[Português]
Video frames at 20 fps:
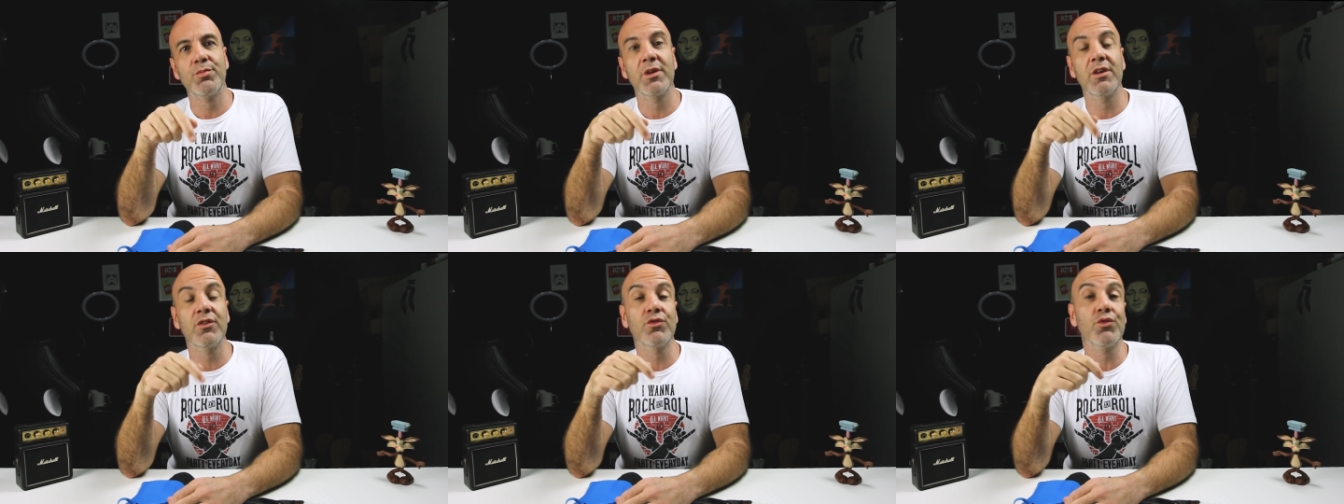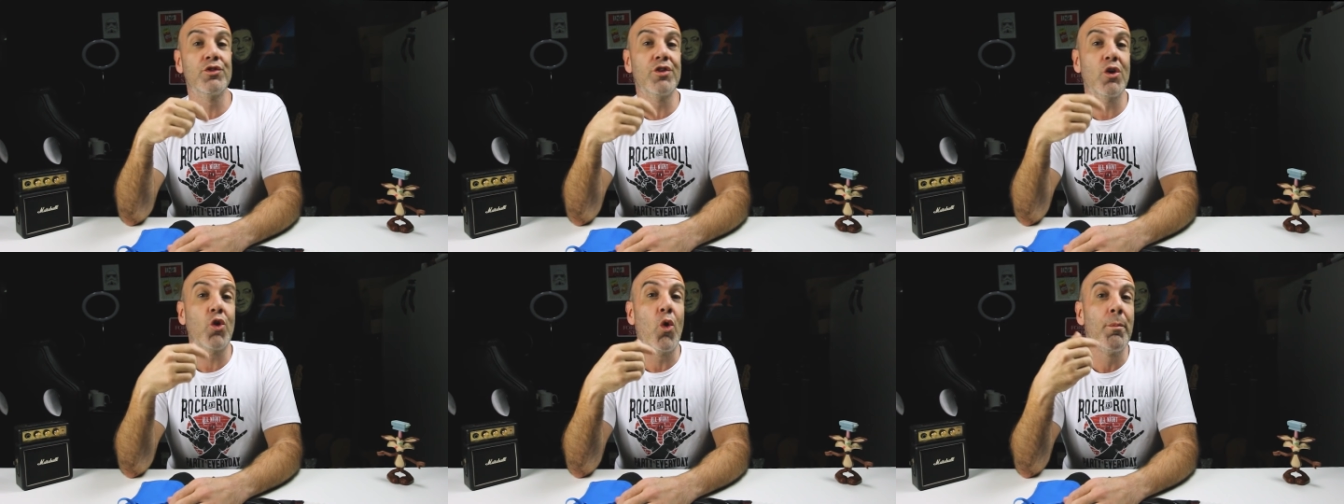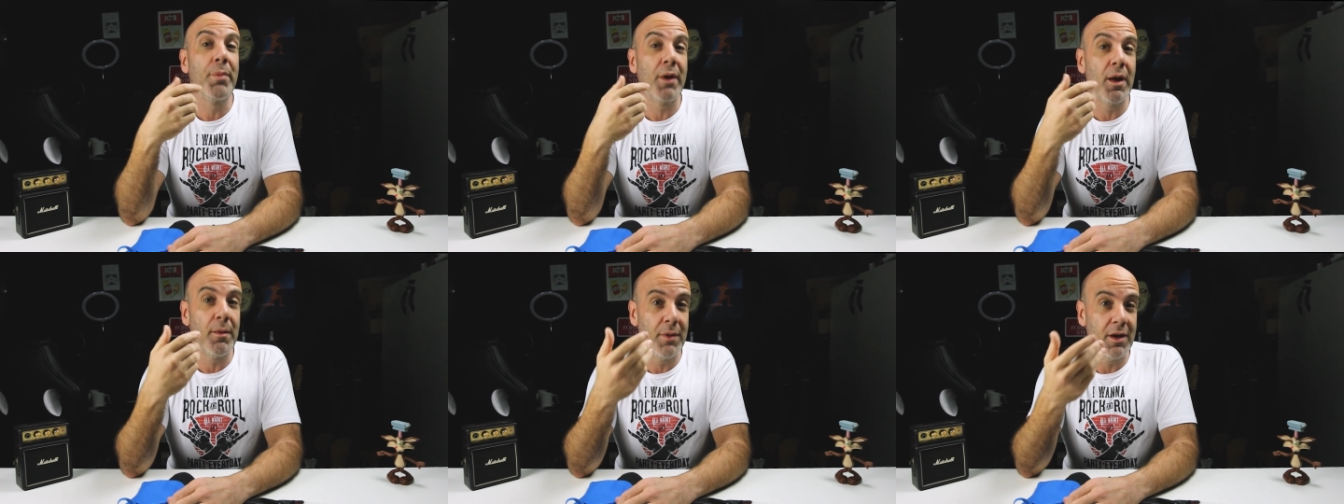porque se você
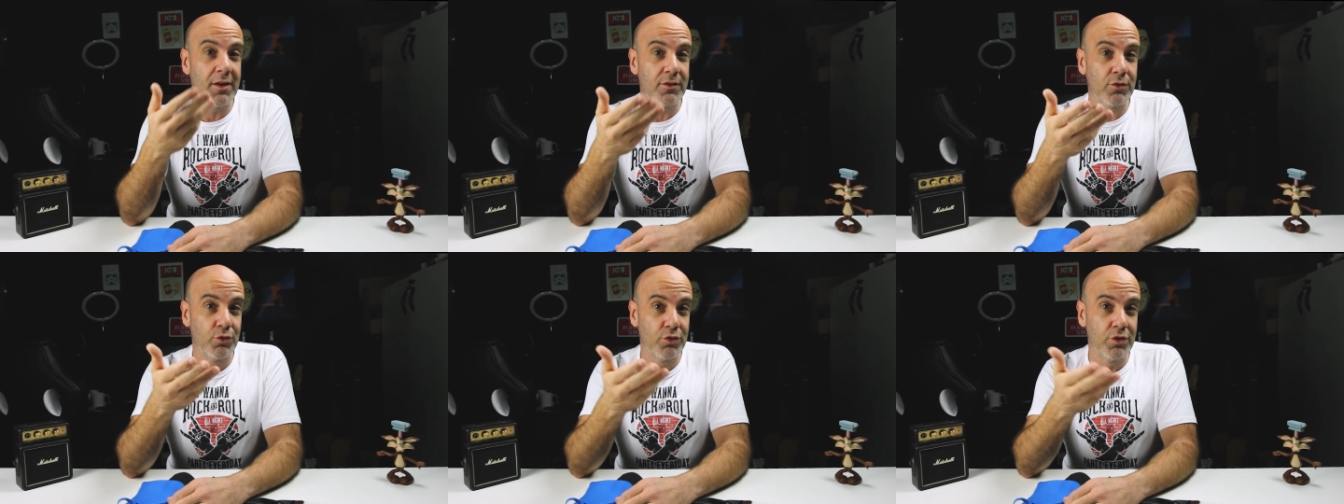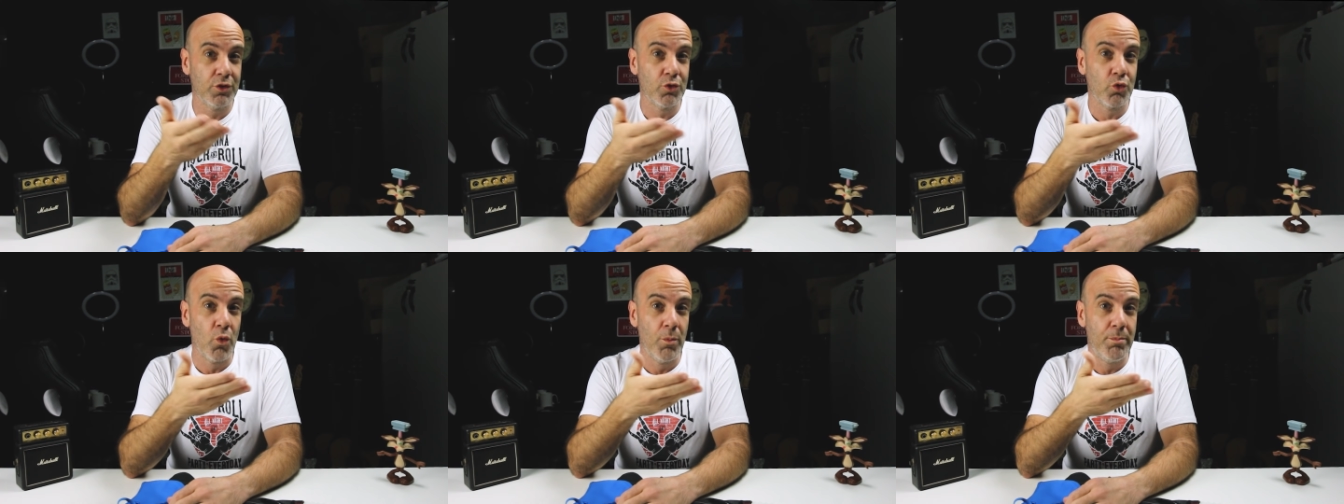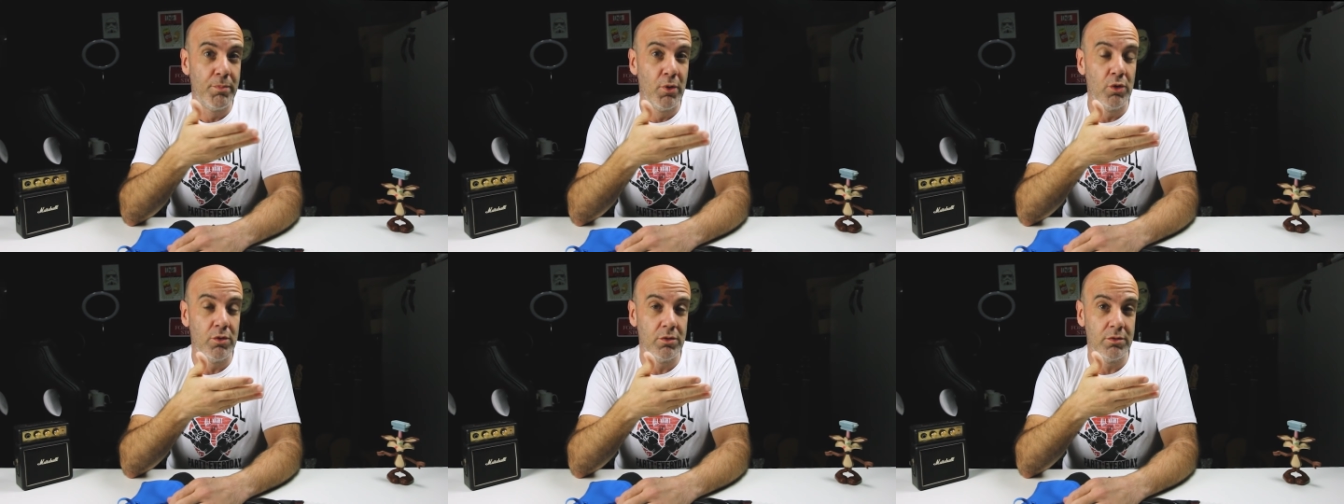comprar a máscara usando o
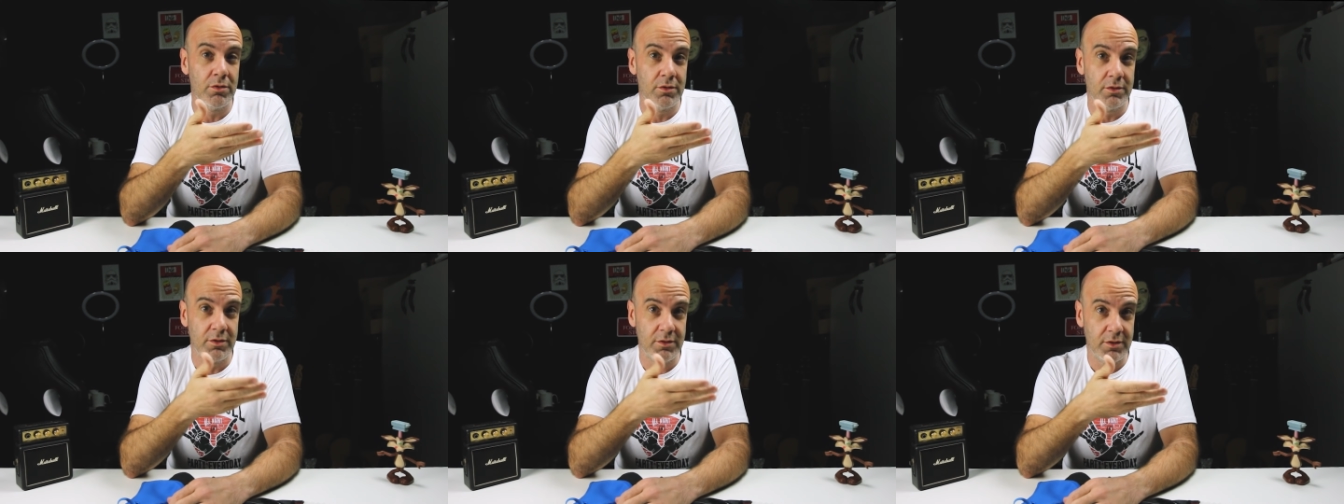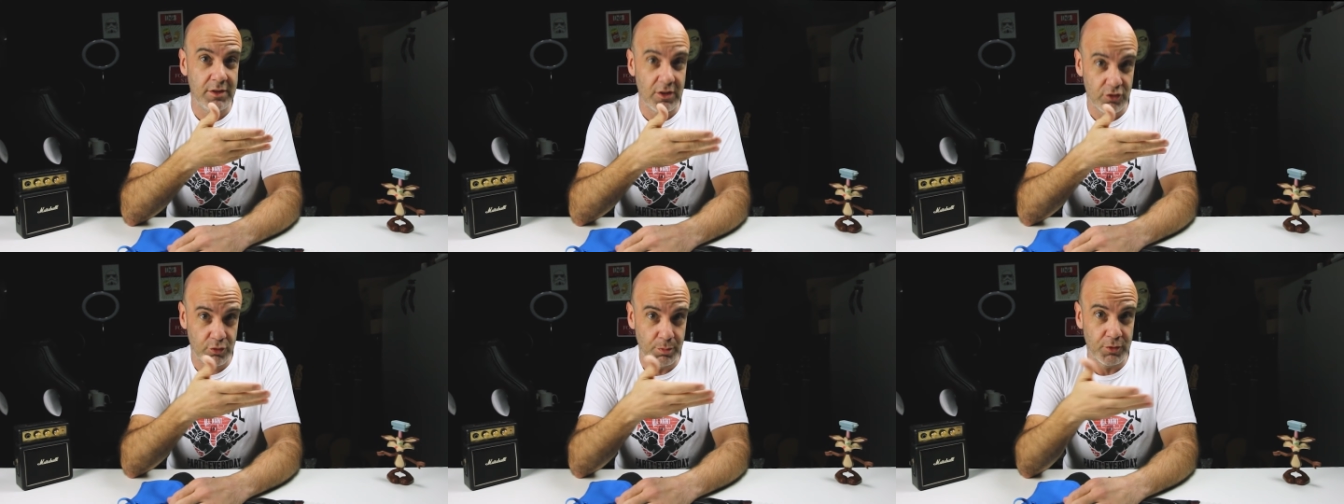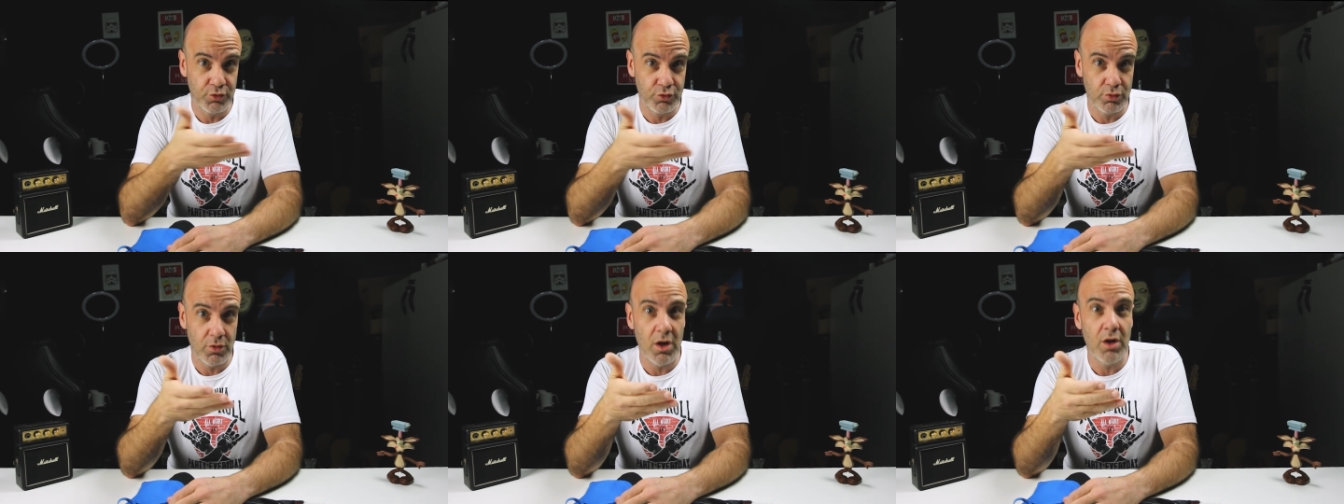cupom eh, desse
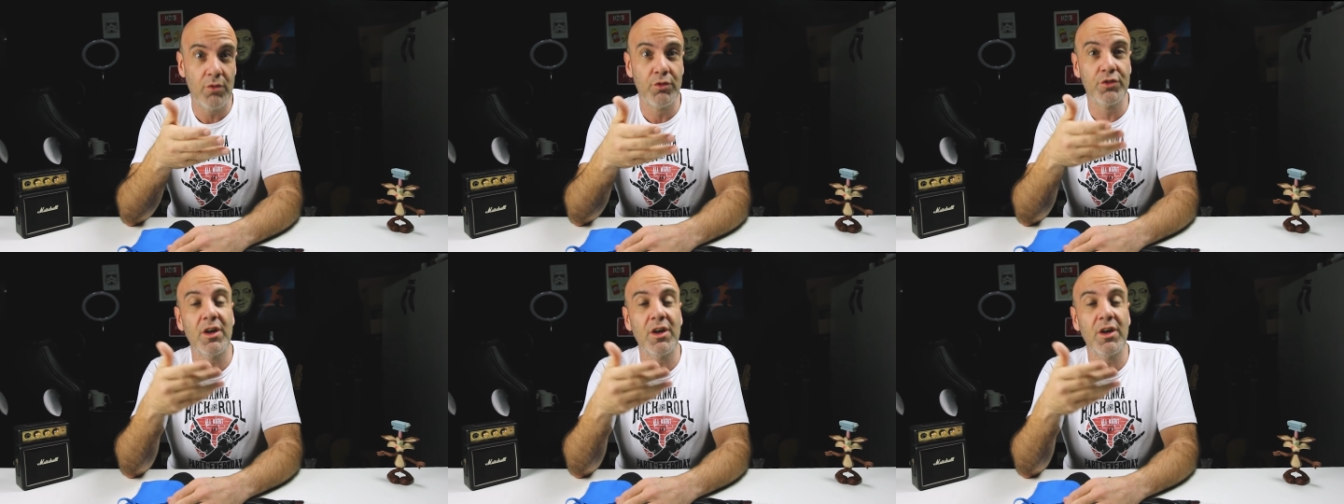pessoal,